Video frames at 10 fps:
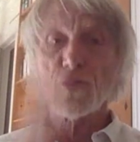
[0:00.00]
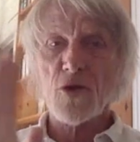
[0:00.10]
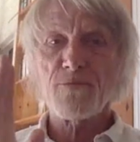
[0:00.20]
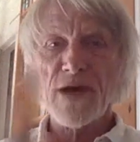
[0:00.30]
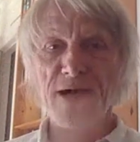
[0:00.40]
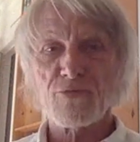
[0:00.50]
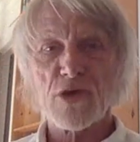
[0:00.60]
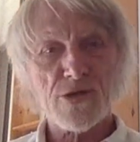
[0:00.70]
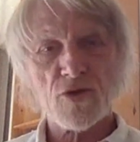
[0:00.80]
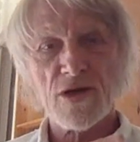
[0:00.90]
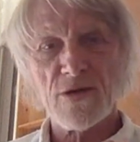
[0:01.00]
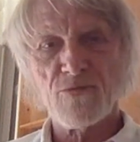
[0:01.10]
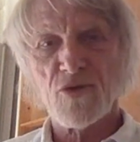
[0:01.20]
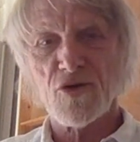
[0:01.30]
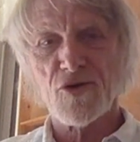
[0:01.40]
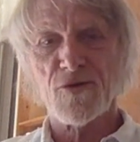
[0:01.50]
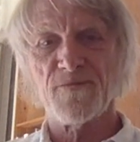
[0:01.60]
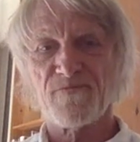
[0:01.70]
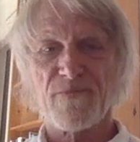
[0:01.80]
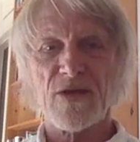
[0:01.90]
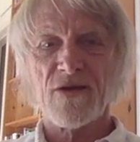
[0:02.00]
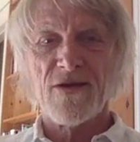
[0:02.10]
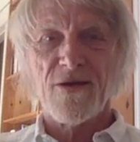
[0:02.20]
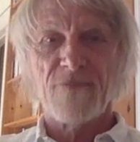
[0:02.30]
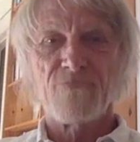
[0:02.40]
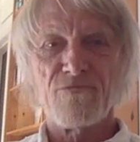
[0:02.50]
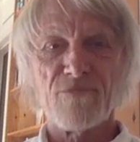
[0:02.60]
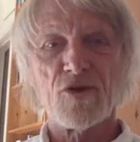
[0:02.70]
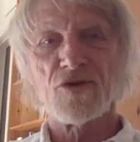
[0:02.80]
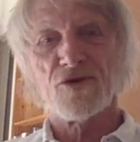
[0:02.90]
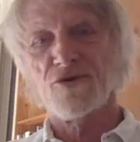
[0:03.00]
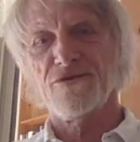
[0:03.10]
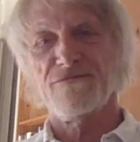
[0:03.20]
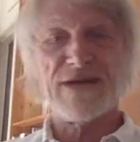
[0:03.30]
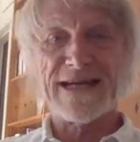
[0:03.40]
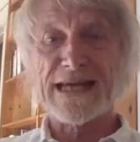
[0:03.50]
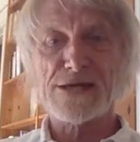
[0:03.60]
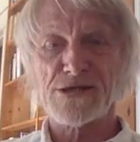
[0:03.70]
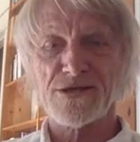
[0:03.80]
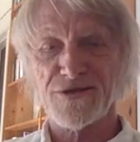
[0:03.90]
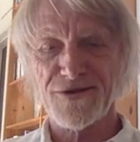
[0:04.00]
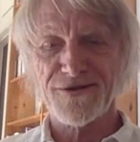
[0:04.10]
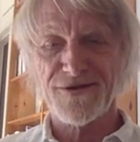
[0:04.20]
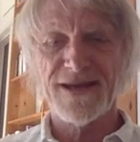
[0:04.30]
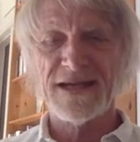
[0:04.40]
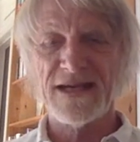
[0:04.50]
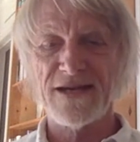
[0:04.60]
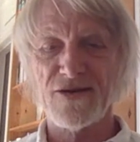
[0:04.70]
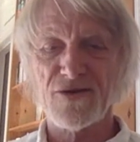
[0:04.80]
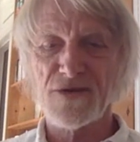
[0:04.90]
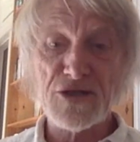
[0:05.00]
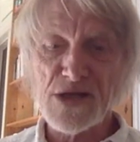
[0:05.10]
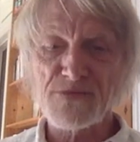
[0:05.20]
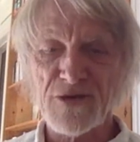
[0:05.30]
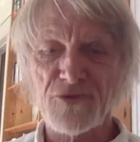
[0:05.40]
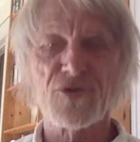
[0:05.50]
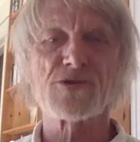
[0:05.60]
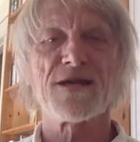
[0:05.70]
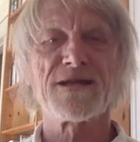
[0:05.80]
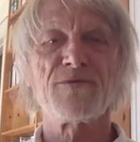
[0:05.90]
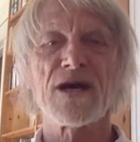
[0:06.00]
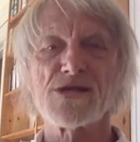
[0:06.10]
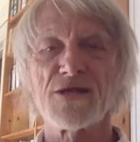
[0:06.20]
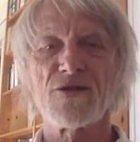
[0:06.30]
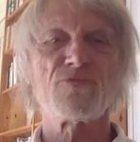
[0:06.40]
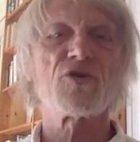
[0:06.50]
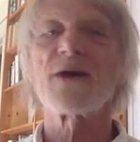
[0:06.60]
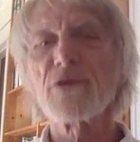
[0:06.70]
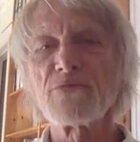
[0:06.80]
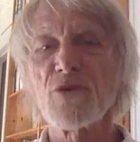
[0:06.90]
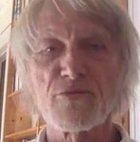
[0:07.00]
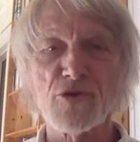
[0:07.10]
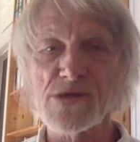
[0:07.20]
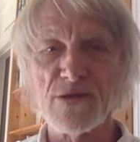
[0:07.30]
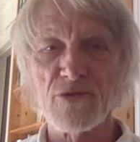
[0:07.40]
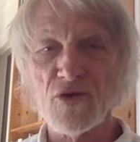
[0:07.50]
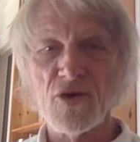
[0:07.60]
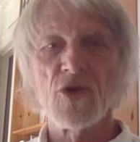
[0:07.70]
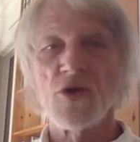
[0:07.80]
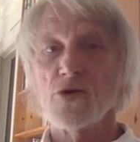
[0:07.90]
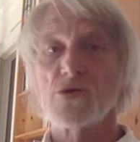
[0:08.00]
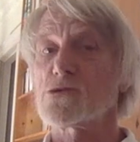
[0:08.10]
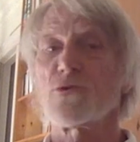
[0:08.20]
d'autre part, moi, ce qui me m'agace, et ça j'espère qu'on en sera débarrassé le plus rapidement possible, ce